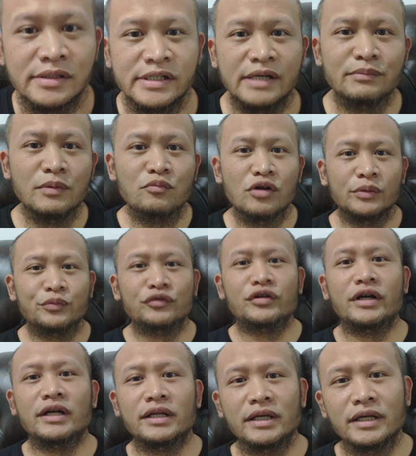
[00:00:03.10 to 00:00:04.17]
Saya membuat
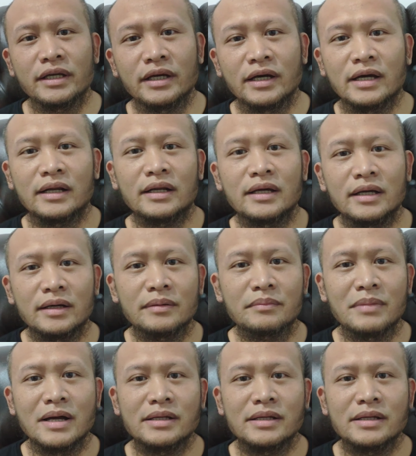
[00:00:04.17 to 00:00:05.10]
video ini karena